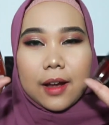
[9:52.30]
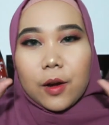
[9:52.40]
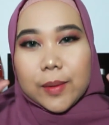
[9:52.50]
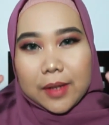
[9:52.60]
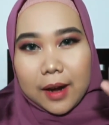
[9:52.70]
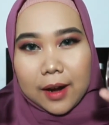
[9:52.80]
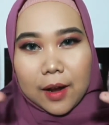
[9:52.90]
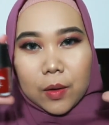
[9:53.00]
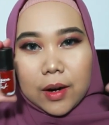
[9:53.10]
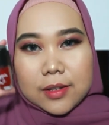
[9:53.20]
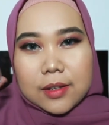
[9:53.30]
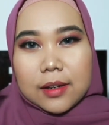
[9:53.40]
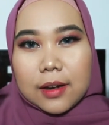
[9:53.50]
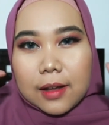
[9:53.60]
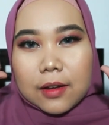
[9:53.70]
kalau misalkan aku kasih
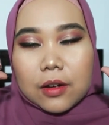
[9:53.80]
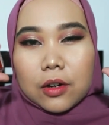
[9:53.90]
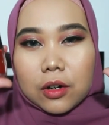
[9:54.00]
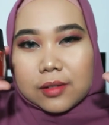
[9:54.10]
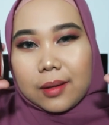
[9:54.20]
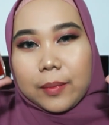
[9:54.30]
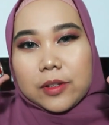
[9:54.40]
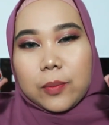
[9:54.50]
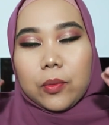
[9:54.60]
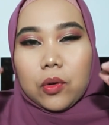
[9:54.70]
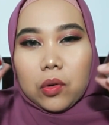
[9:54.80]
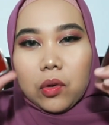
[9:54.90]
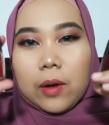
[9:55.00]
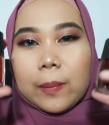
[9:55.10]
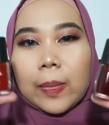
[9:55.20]
nilai 0 sampai 10
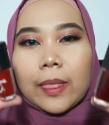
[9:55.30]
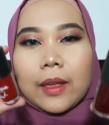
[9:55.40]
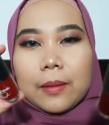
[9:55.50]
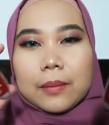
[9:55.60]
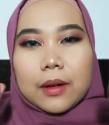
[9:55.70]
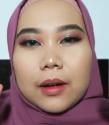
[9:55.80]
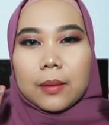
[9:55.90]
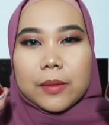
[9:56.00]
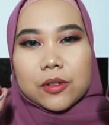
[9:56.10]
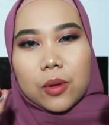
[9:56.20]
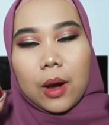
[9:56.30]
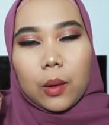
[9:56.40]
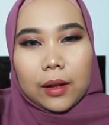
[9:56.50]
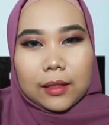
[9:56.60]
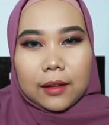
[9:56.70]
uh, eh, Mizu
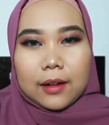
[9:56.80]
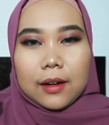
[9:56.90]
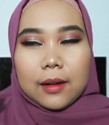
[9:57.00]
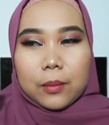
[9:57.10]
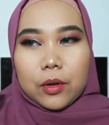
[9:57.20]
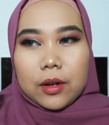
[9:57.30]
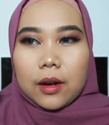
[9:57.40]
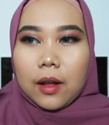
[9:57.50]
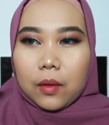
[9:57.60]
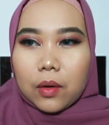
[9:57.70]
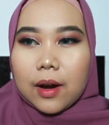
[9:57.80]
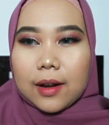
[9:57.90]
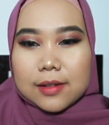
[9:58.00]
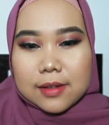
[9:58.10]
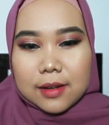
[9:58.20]
Aquat ini mungkin aku
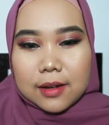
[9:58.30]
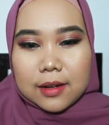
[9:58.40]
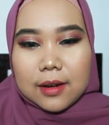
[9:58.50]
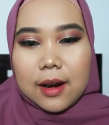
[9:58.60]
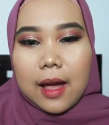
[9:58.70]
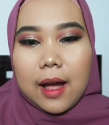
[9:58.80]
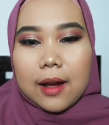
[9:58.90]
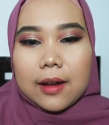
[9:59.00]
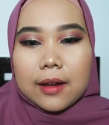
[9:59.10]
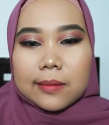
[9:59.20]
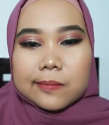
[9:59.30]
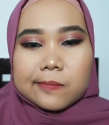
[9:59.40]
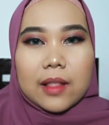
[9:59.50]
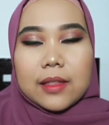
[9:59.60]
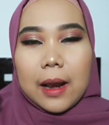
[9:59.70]
kasih nilai
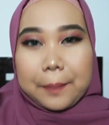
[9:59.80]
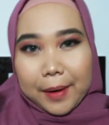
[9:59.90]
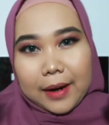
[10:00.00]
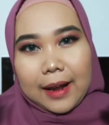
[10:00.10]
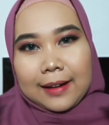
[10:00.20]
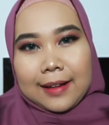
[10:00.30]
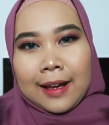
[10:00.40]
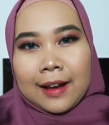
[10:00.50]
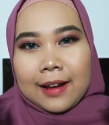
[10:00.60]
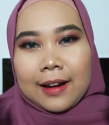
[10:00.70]
8 kali ya